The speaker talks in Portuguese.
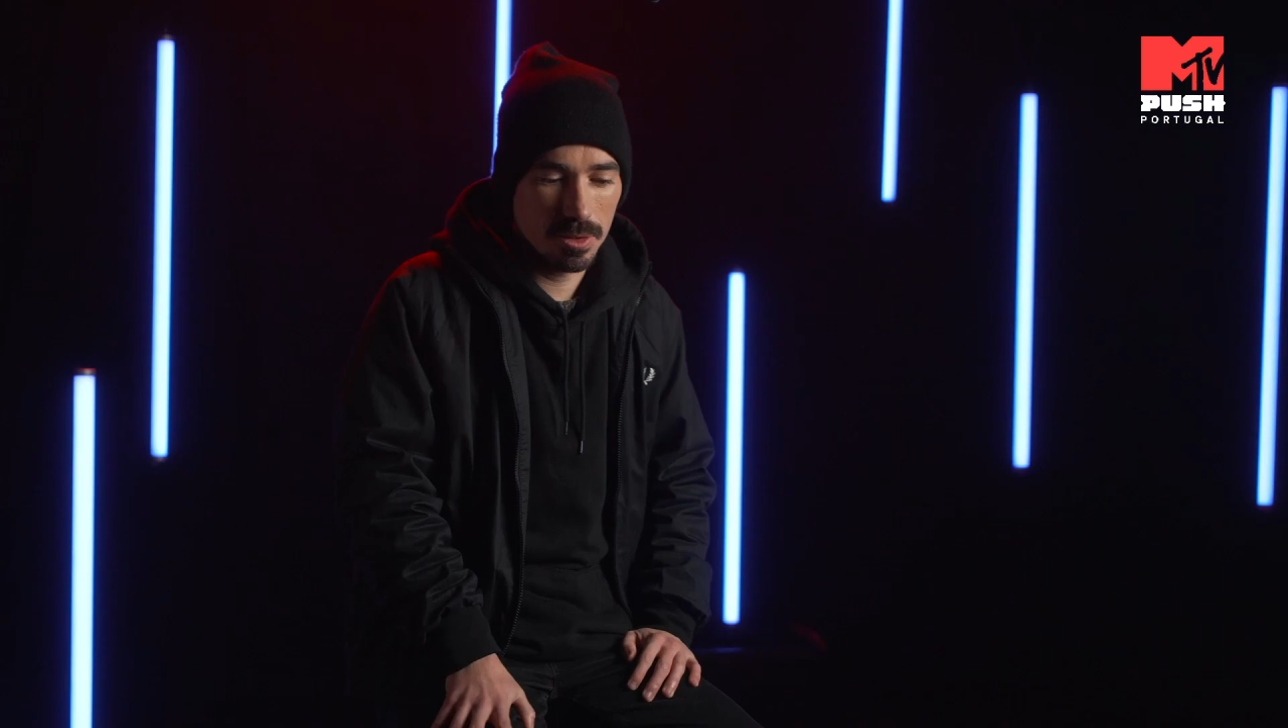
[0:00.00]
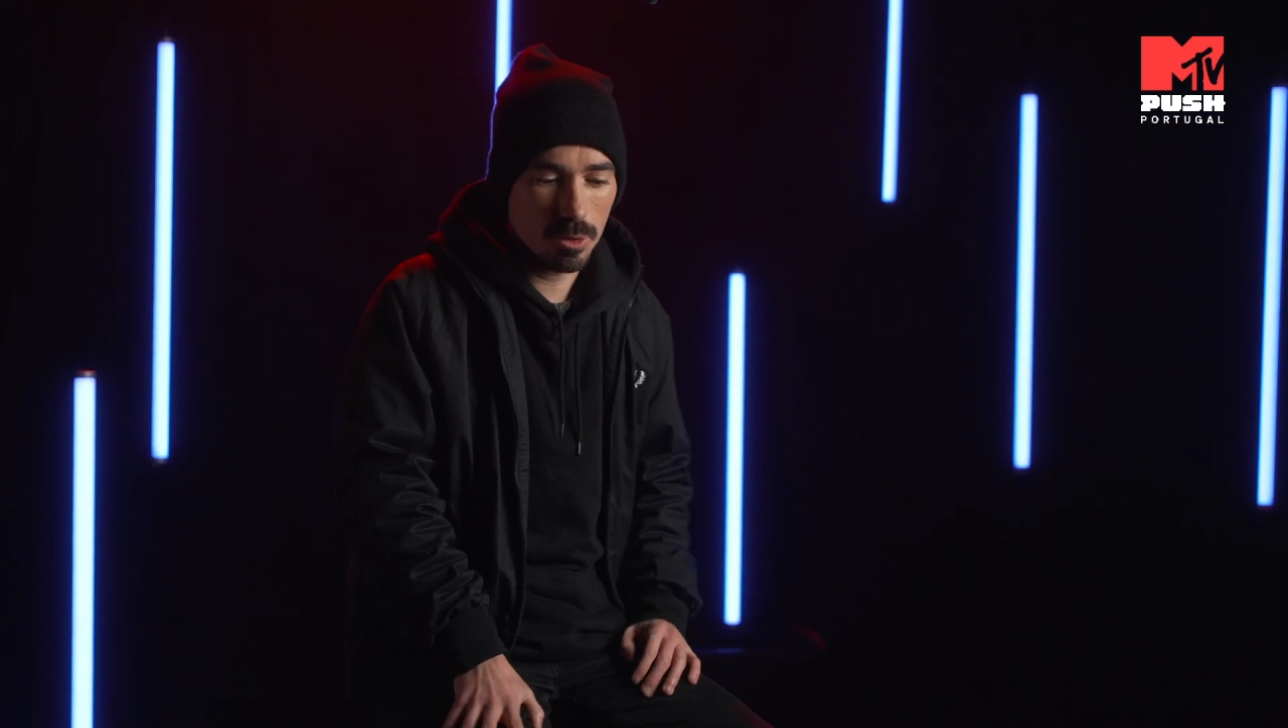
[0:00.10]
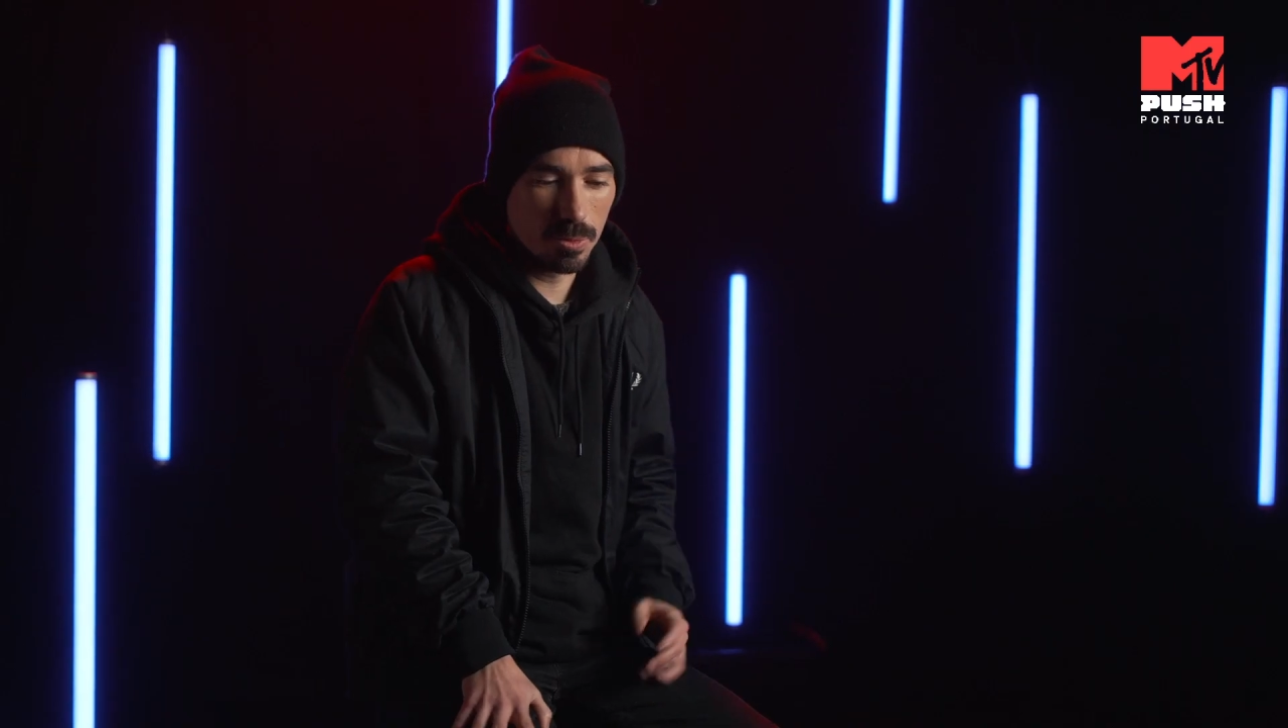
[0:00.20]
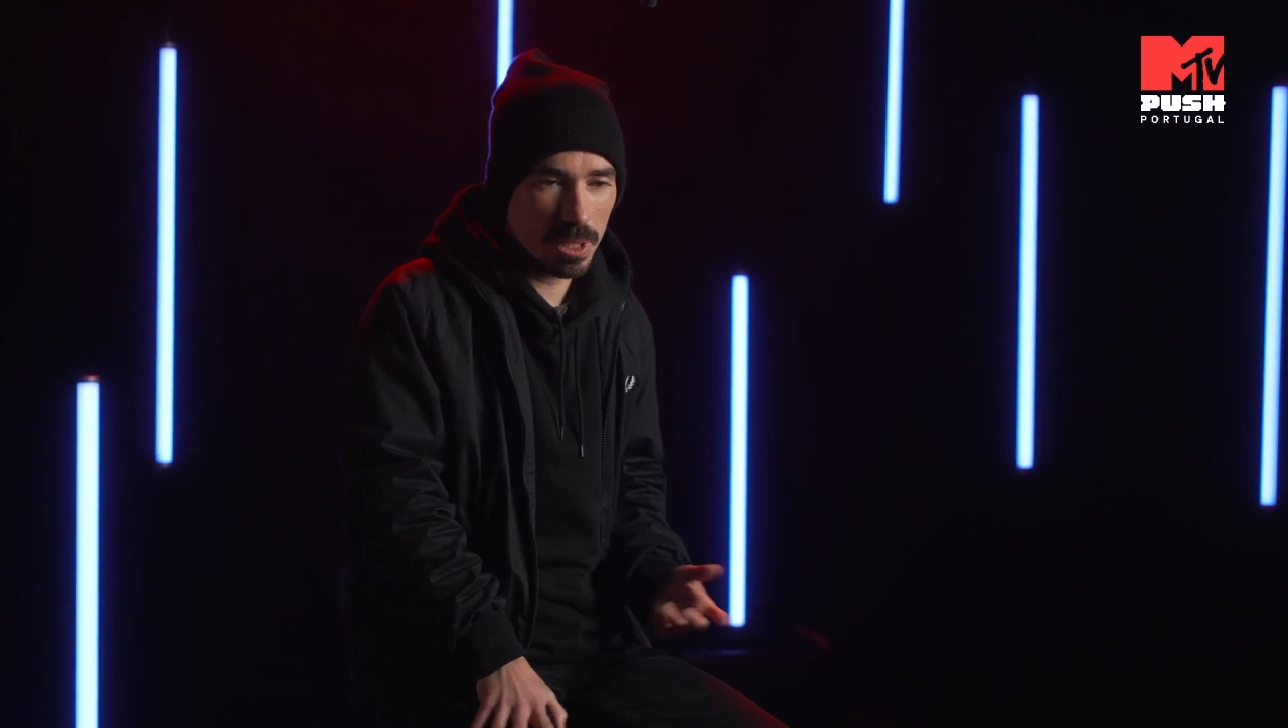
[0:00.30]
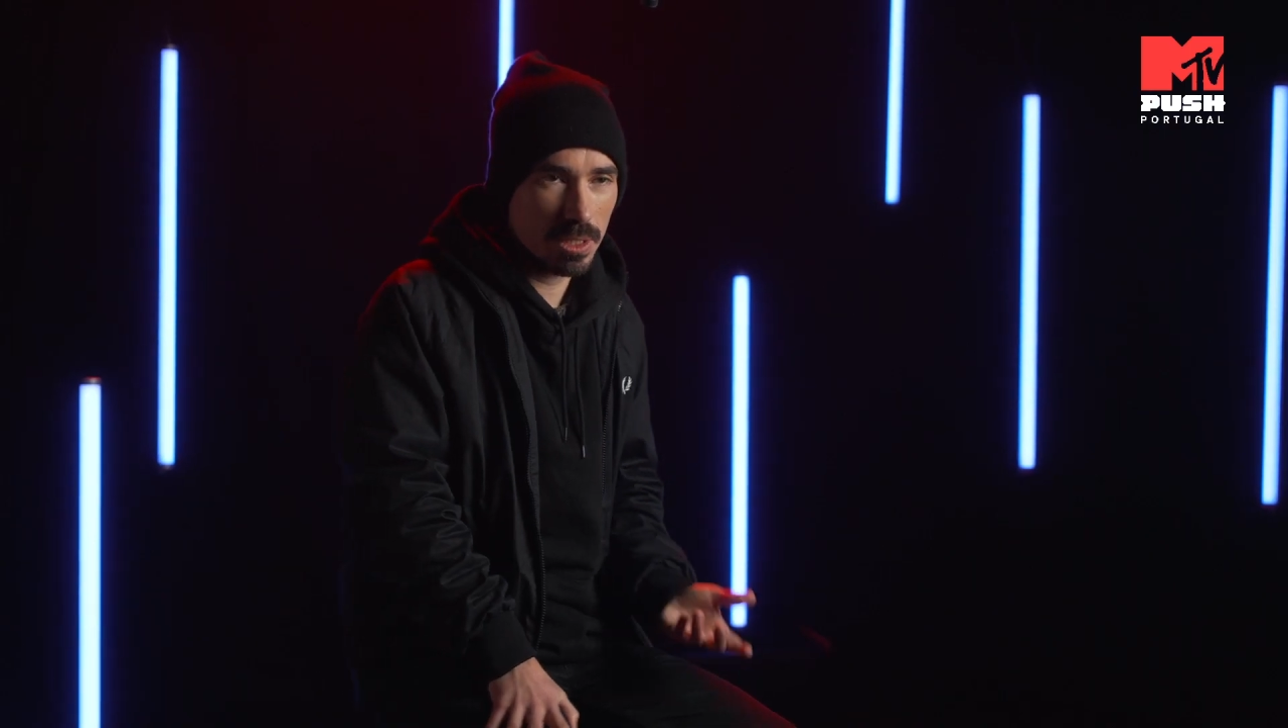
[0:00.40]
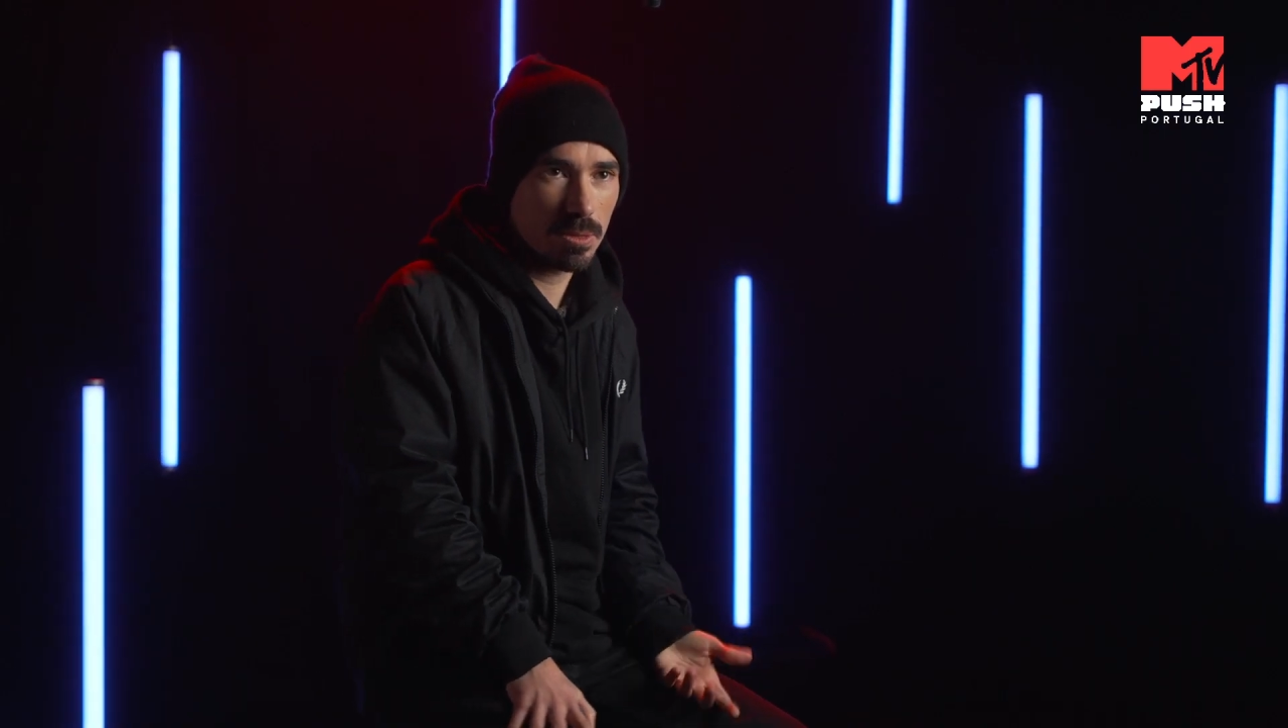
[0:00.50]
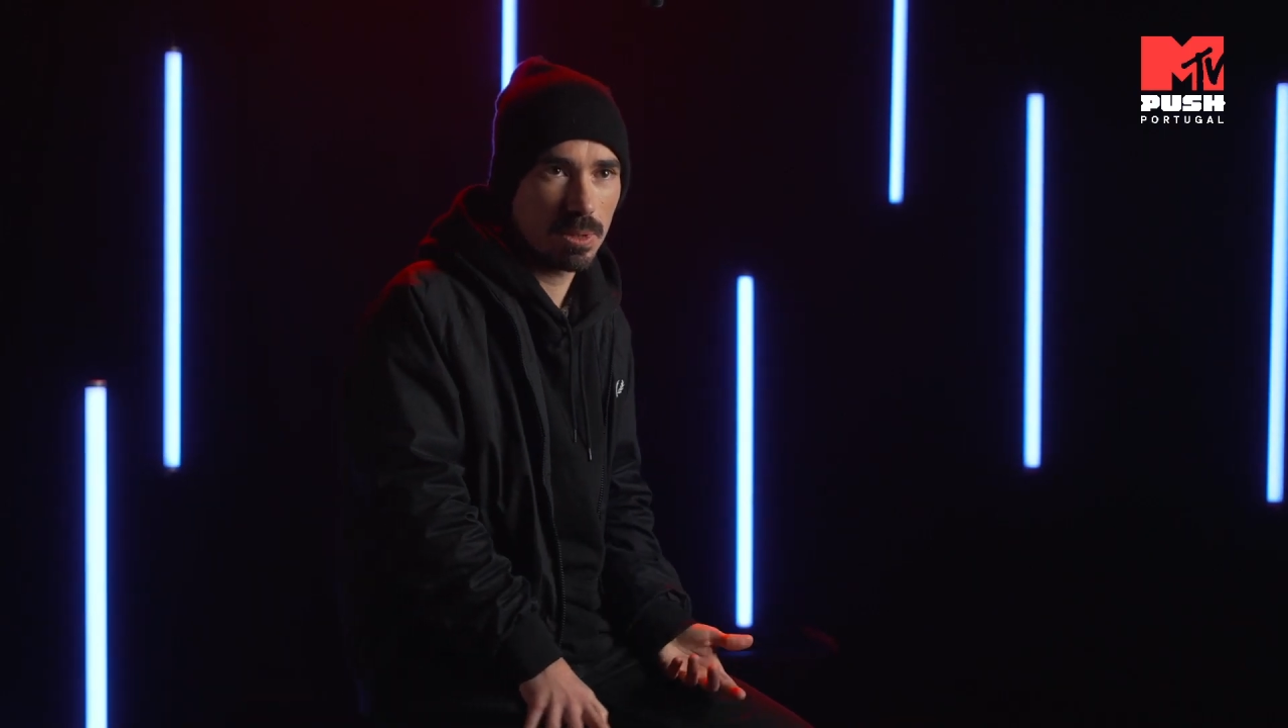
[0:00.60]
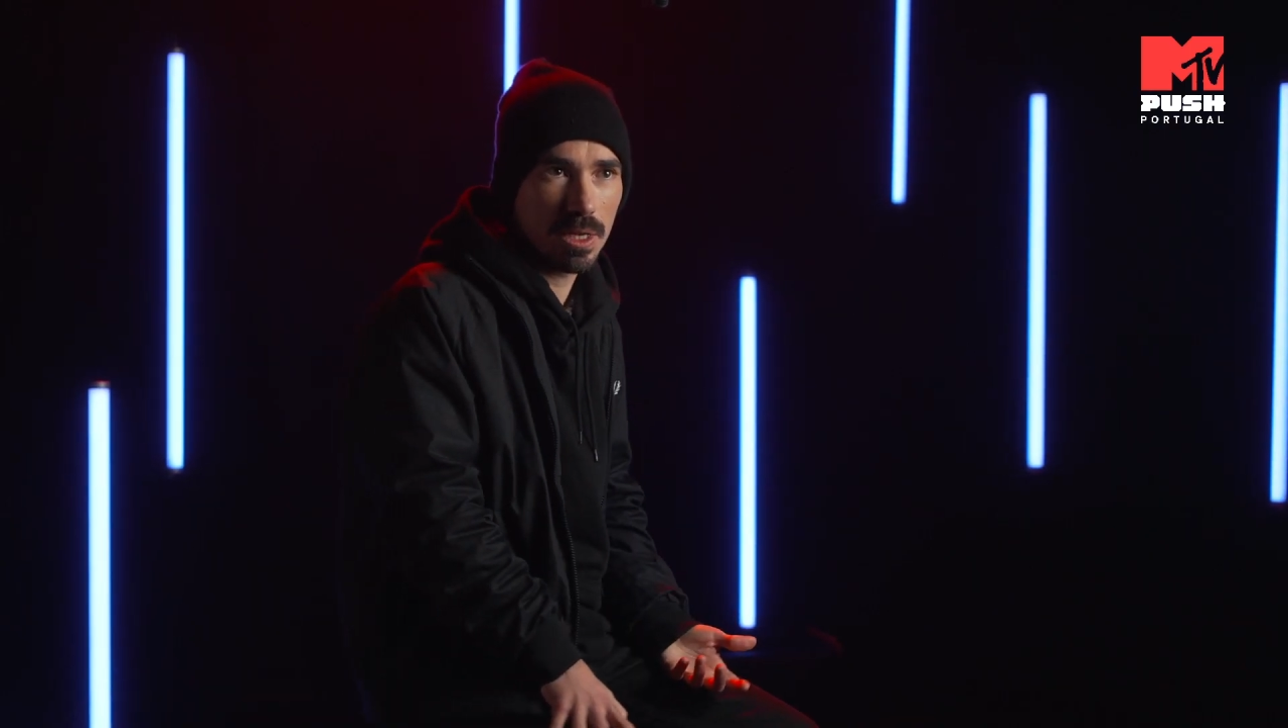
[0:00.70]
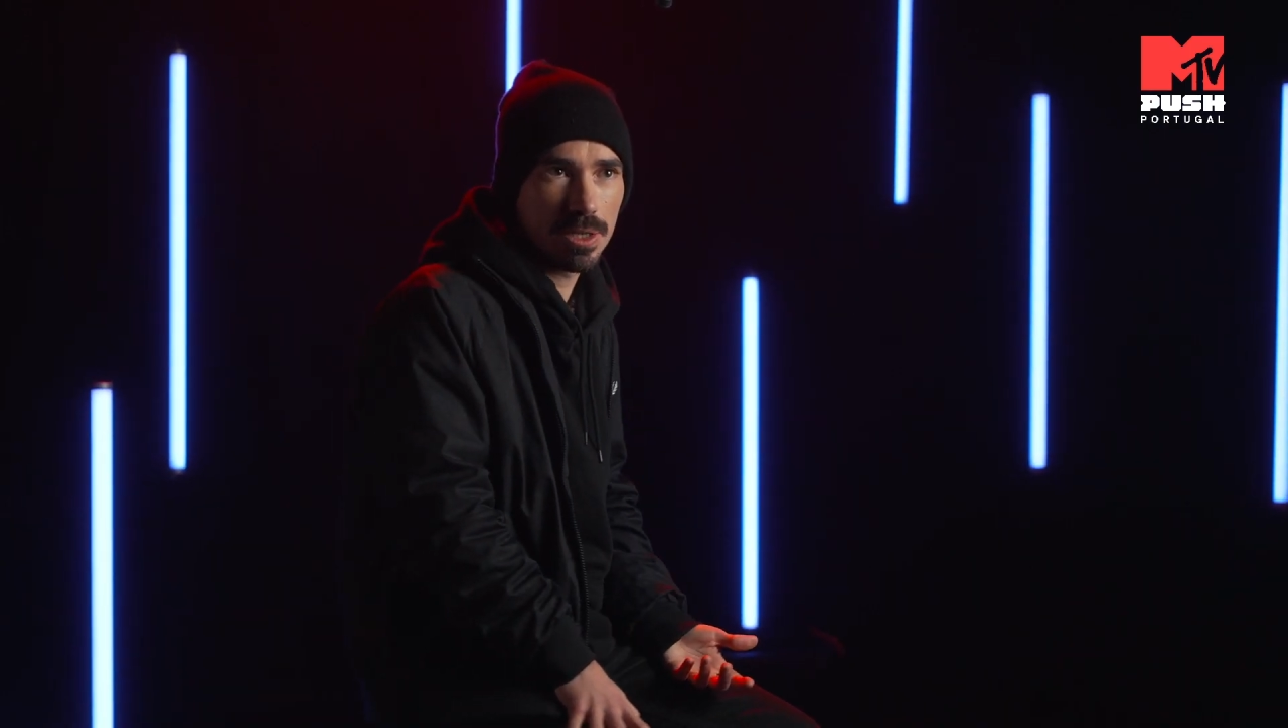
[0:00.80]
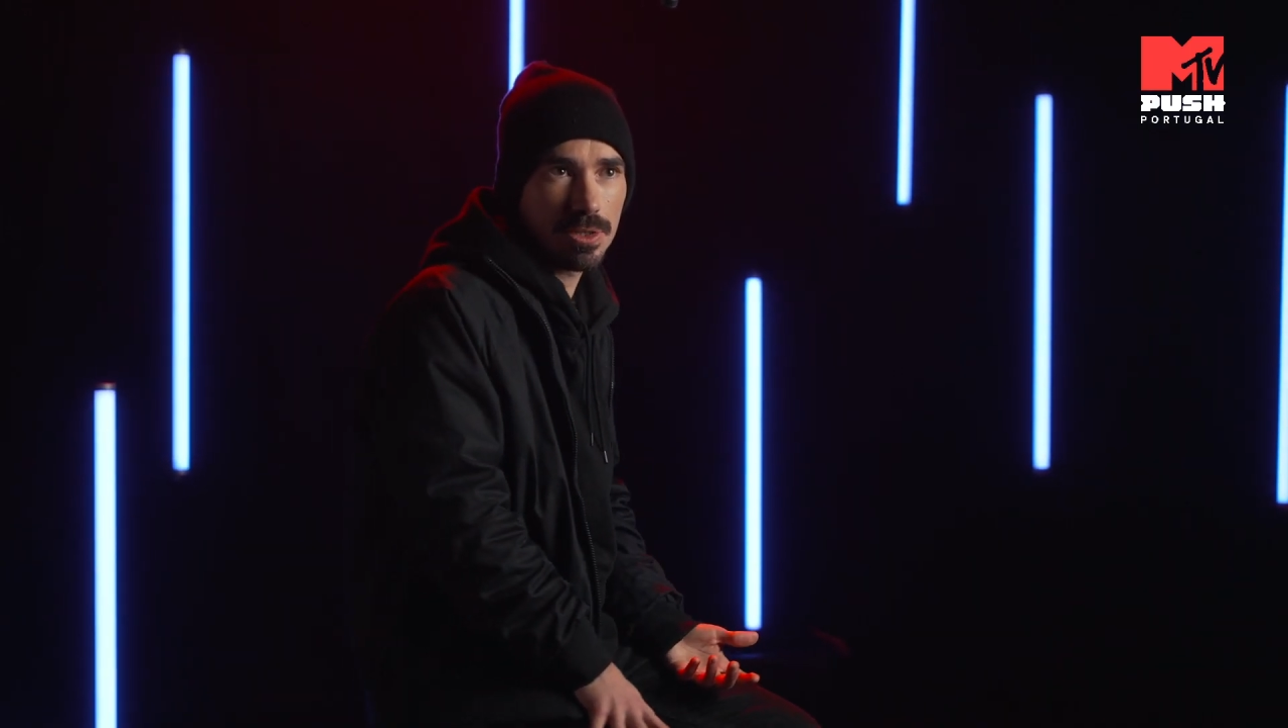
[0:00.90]
Eu comecei a
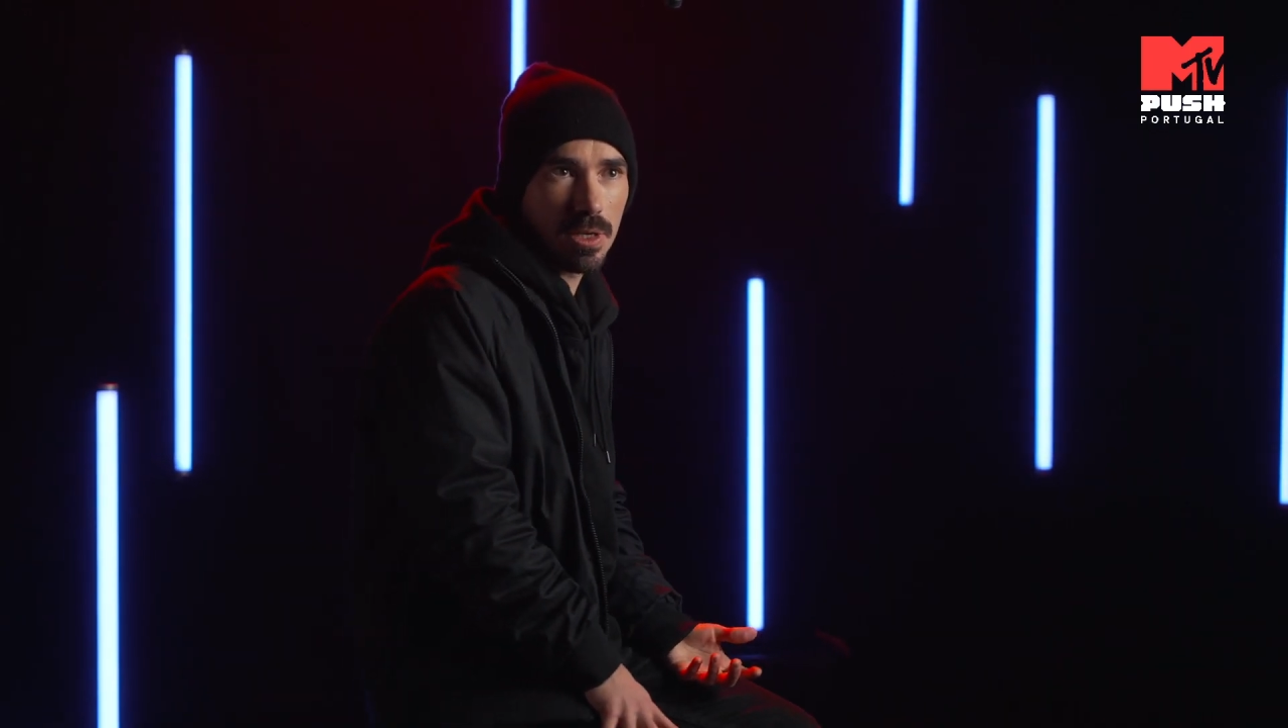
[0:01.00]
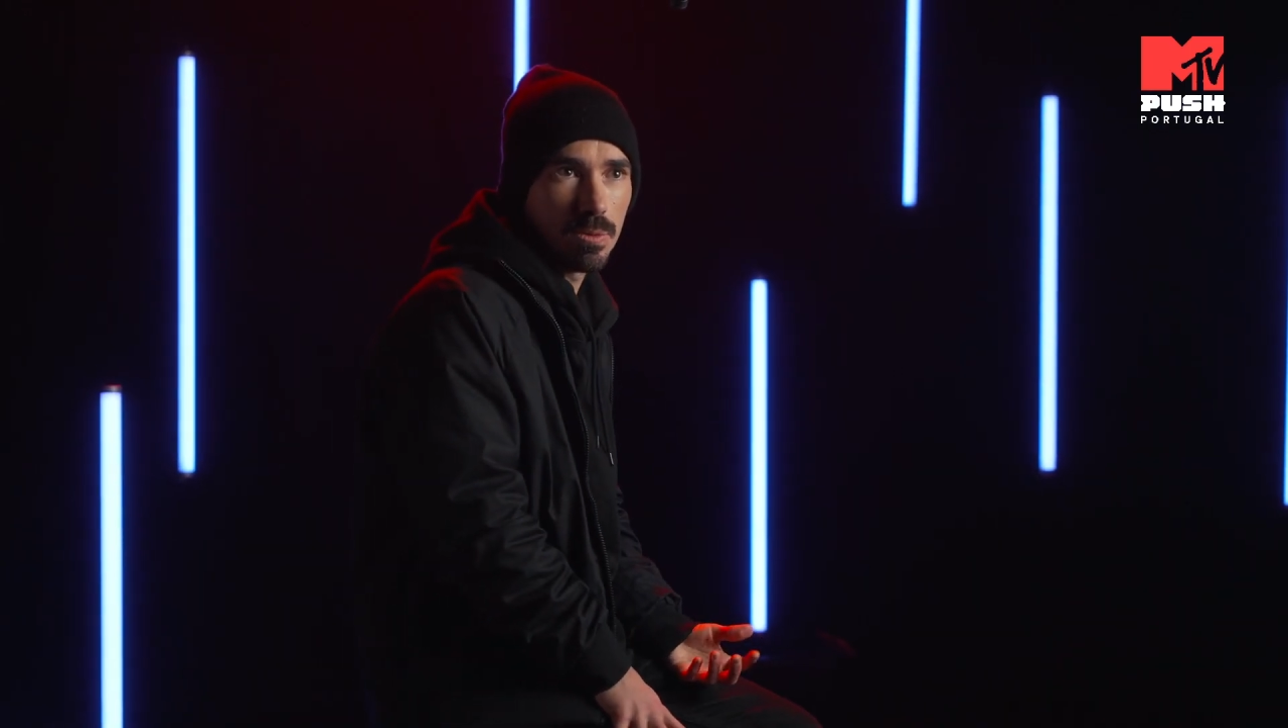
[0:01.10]
trabalhar neste